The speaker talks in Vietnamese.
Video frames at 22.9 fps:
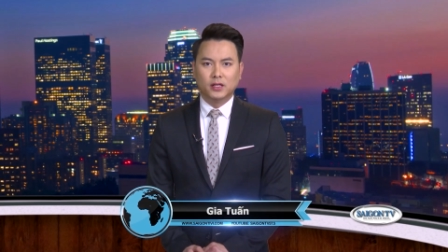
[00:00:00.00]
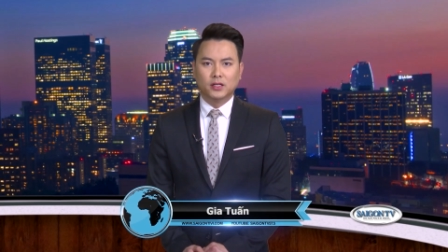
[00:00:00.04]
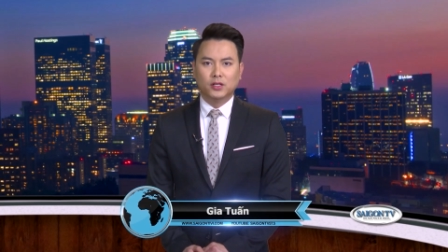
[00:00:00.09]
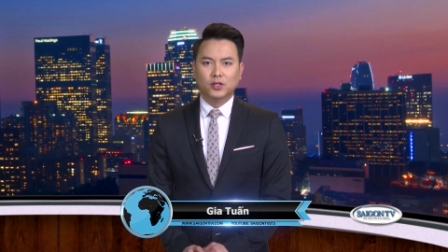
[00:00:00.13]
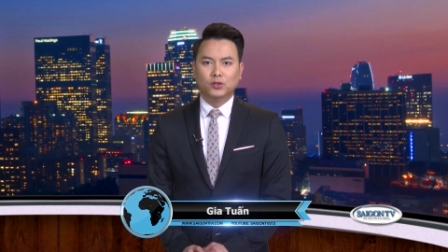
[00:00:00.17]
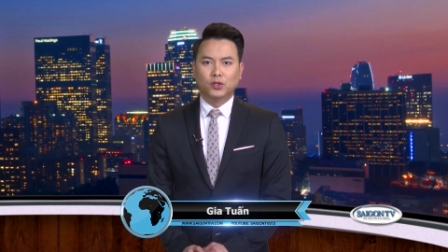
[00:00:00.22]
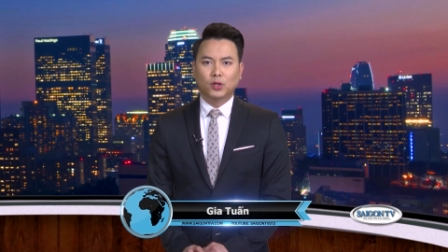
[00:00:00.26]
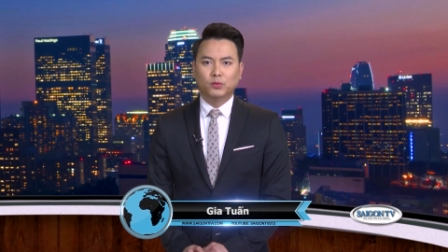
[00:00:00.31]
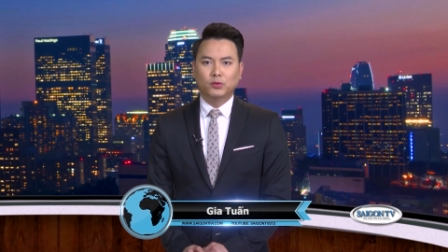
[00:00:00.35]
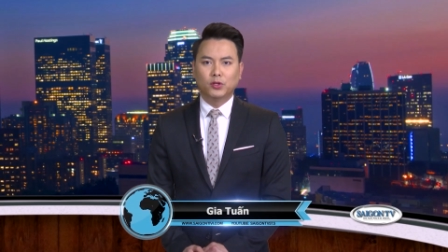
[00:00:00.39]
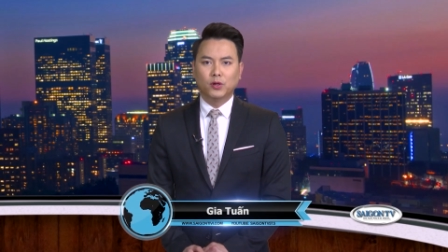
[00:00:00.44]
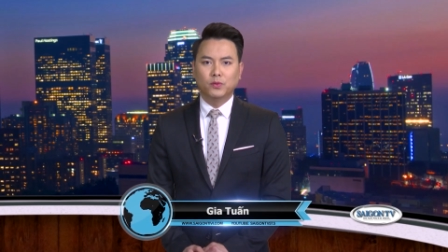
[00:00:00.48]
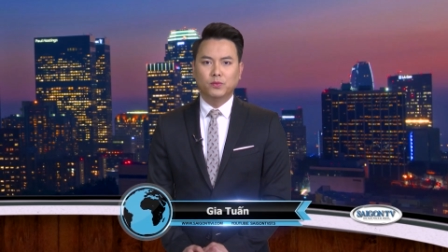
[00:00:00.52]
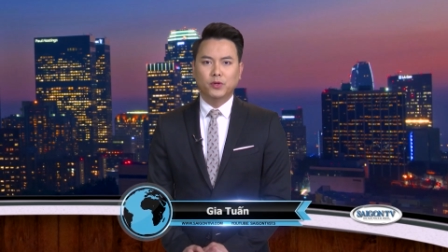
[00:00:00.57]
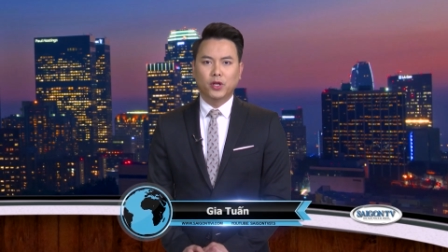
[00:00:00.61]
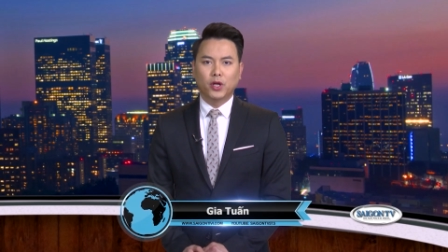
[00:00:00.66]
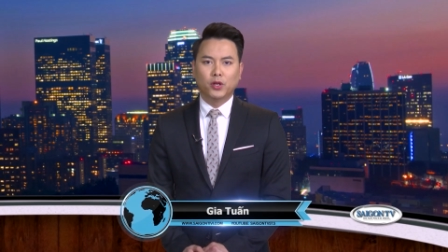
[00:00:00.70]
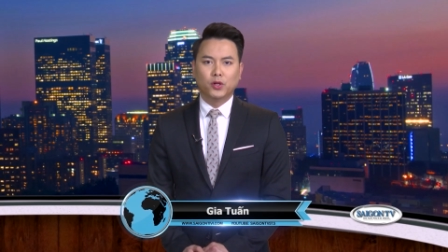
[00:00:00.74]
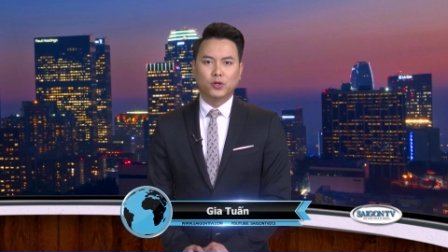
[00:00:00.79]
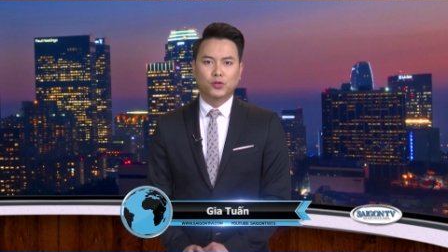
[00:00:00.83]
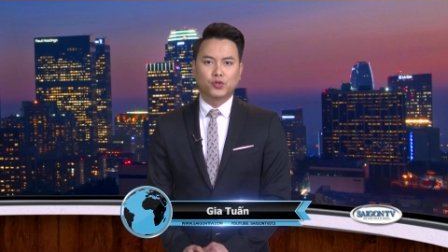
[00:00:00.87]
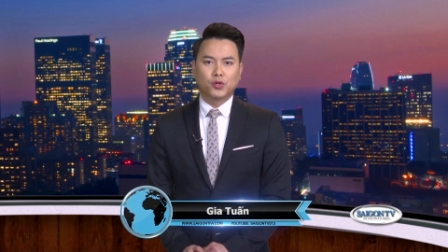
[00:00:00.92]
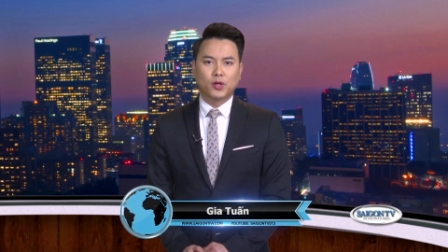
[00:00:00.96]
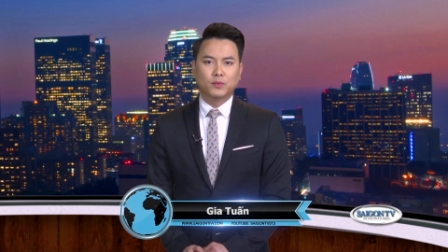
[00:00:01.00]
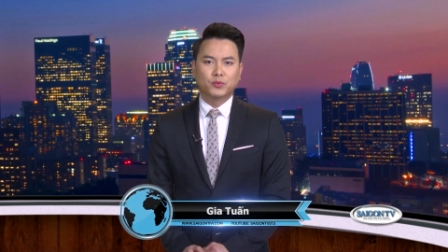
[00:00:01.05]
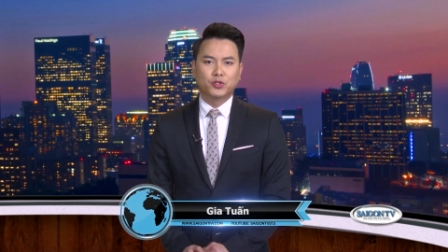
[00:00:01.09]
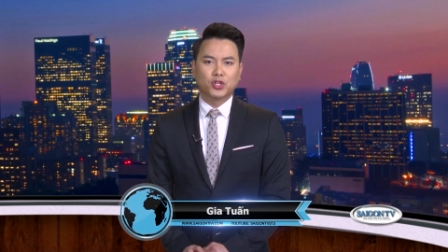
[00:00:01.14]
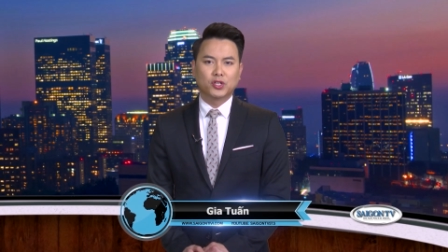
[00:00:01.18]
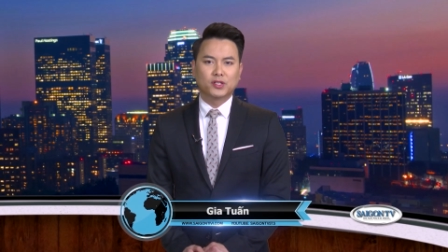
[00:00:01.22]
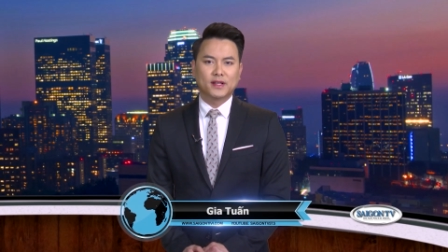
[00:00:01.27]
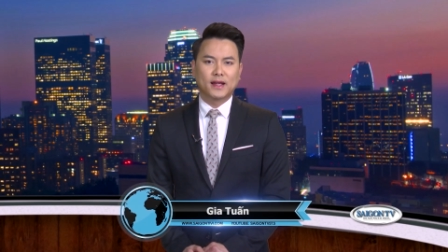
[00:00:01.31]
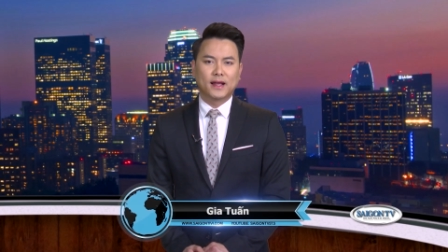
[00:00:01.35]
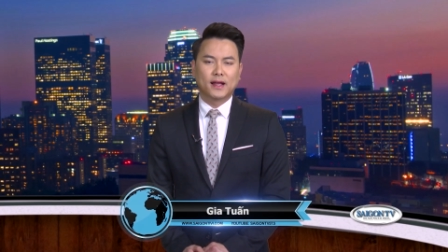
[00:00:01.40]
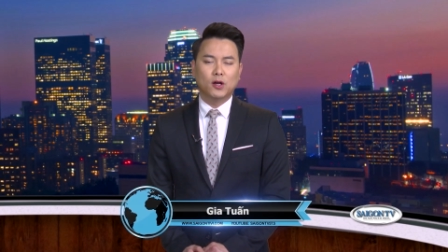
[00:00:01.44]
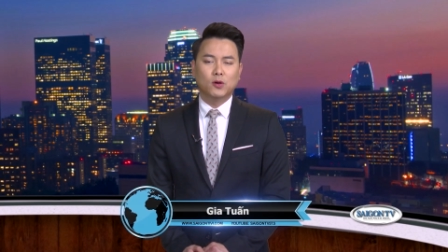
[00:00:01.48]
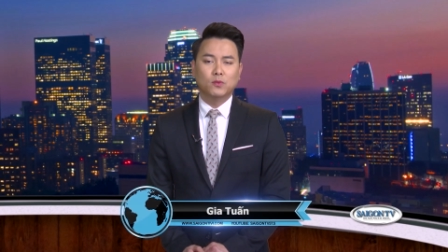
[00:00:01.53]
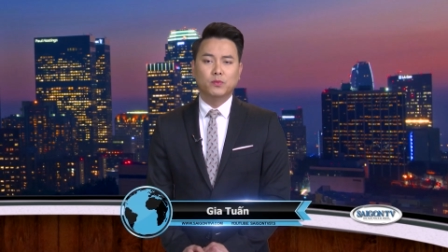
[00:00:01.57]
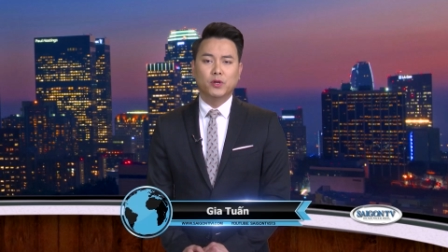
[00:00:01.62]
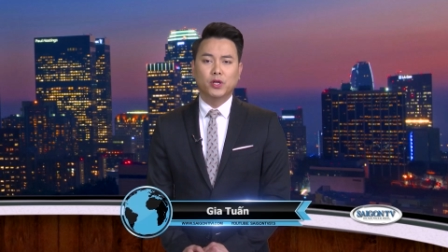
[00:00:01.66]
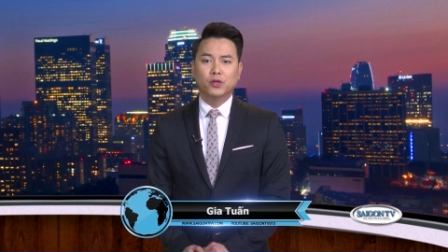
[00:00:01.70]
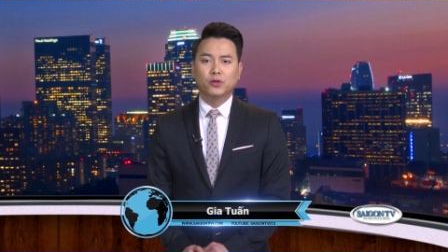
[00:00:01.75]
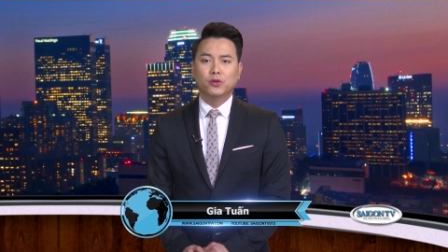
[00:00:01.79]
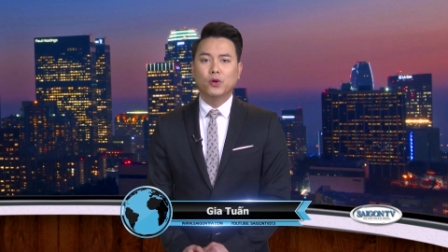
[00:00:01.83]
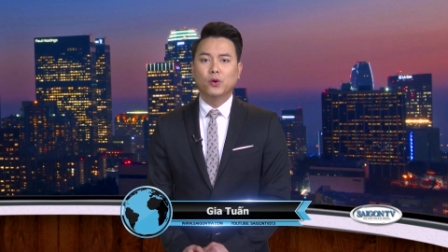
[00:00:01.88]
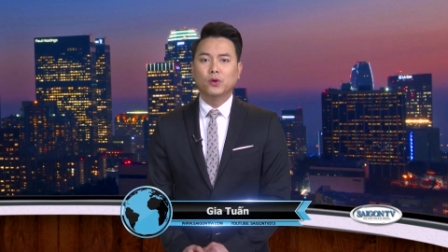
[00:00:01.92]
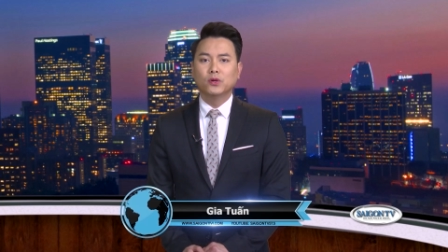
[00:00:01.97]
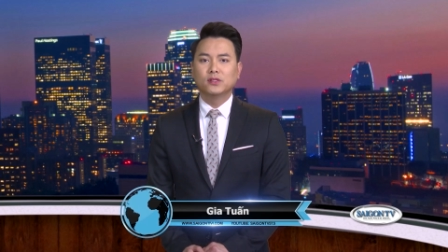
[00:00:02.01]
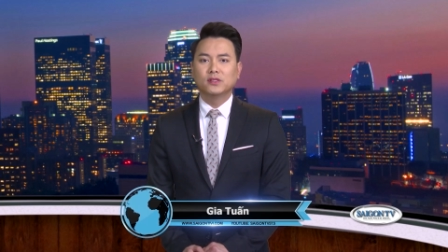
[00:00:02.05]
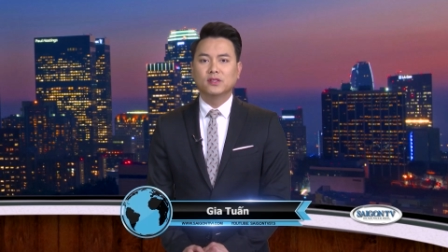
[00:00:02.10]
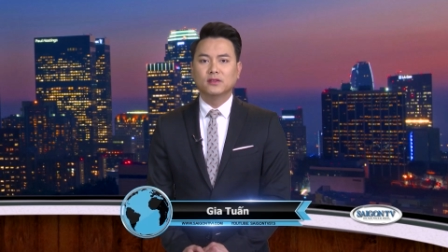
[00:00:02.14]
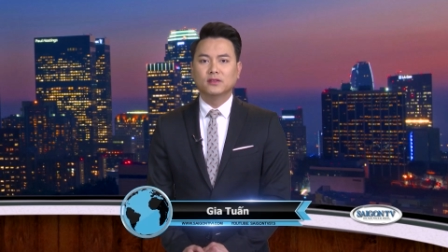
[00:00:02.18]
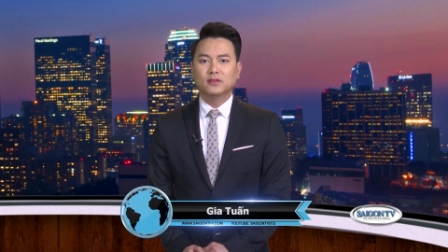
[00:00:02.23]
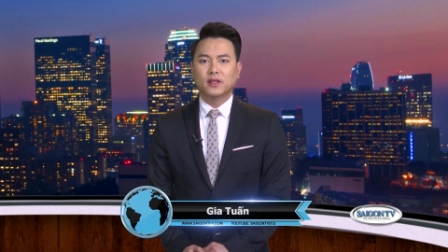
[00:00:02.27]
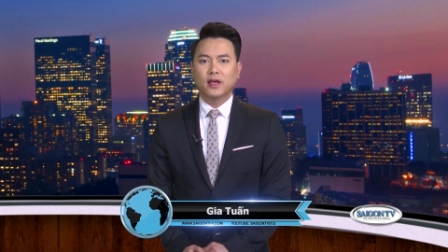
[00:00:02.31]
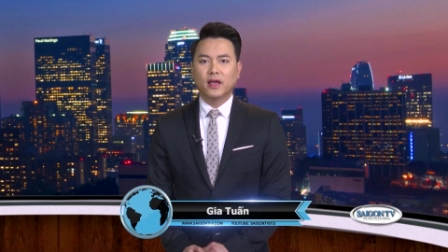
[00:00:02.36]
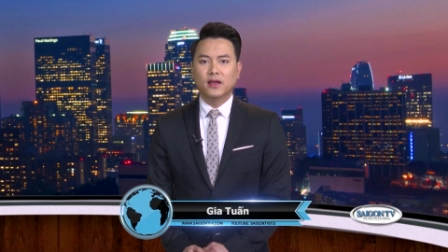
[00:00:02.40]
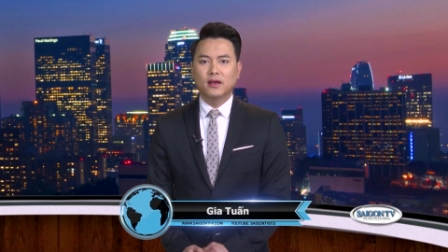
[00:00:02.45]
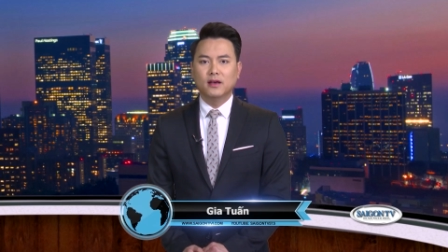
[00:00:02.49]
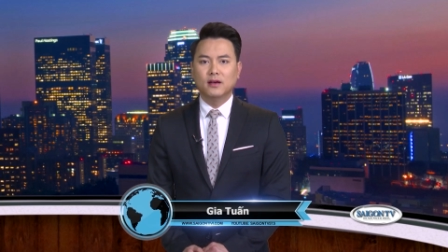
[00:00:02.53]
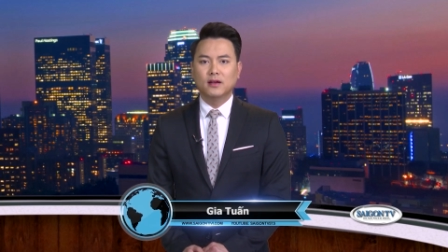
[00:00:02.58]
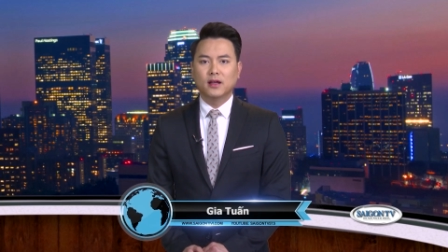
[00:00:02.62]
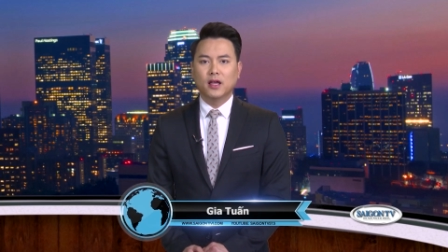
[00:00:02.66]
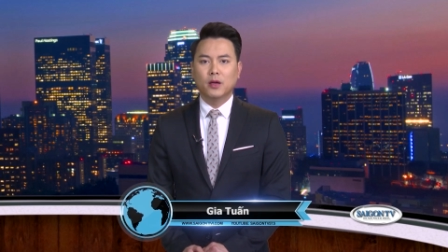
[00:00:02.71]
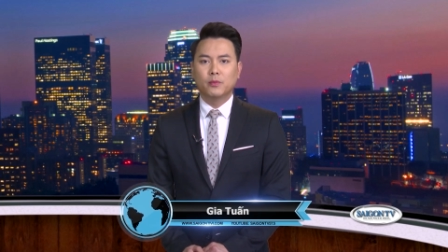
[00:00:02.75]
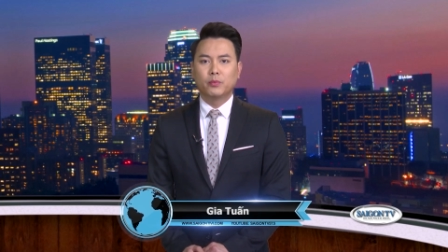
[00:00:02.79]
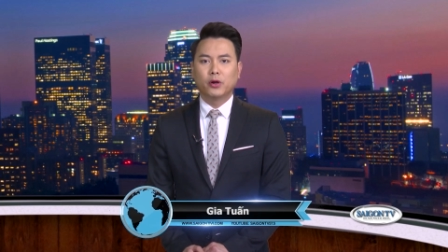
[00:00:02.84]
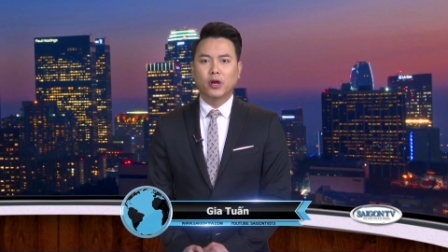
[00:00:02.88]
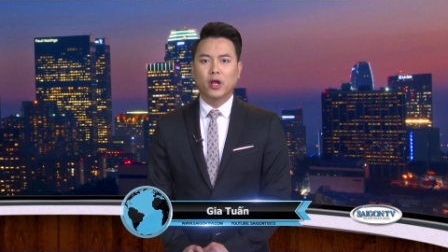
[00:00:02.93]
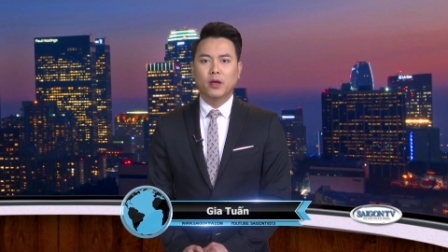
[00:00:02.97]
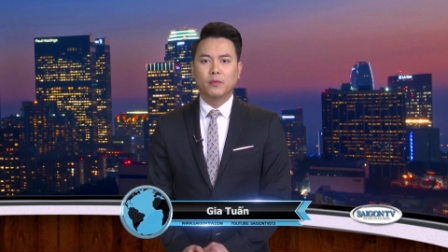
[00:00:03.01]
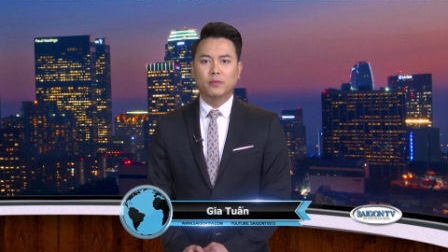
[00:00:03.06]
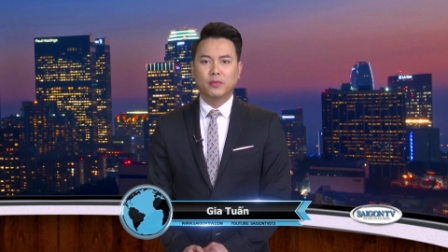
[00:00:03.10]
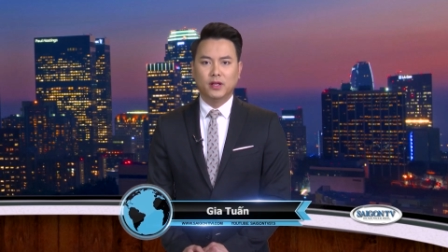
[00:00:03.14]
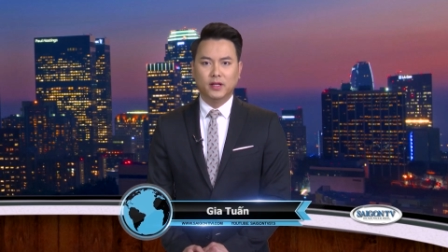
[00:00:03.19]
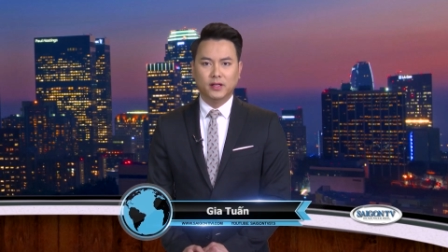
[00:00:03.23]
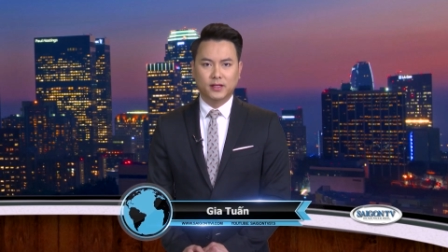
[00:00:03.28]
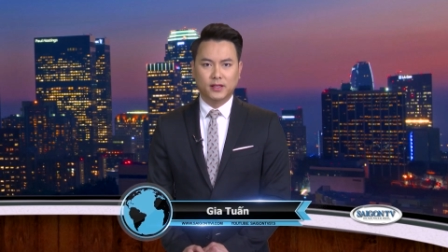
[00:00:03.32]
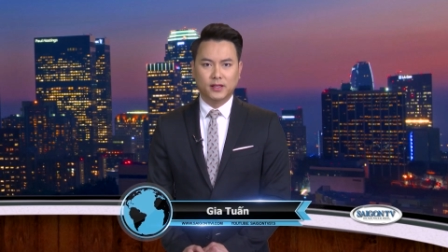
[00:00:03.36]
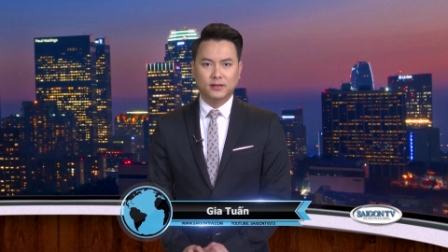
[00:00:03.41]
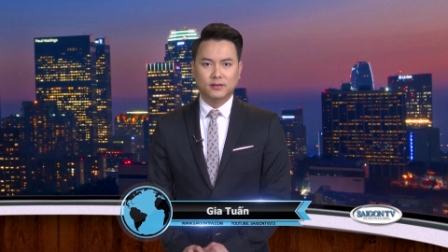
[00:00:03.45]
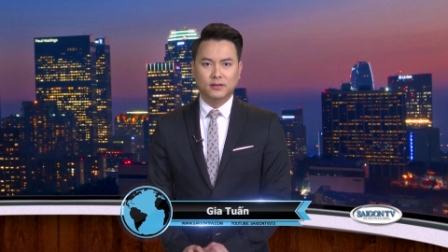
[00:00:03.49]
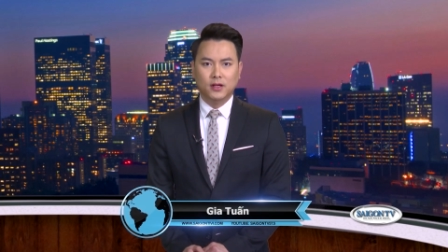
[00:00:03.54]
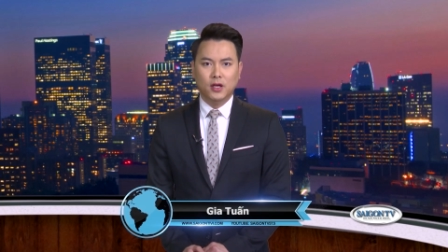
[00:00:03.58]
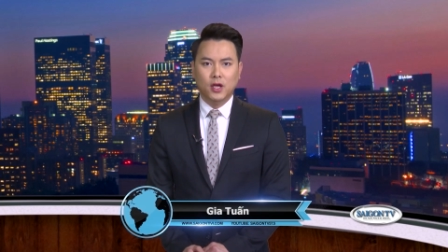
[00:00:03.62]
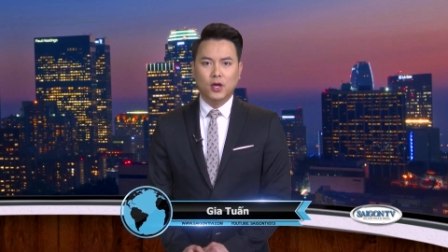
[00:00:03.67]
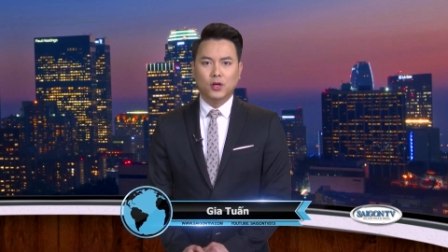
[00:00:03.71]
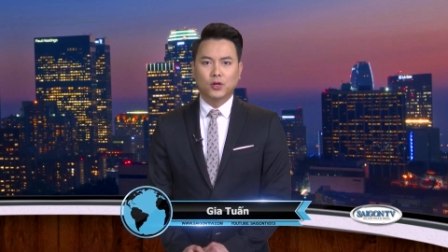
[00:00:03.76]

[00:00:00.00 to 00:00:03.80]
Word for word: cựu Tổng thống Donald Trump cho rằng ông bị đối xử tệ hơn Abraham Lincoln,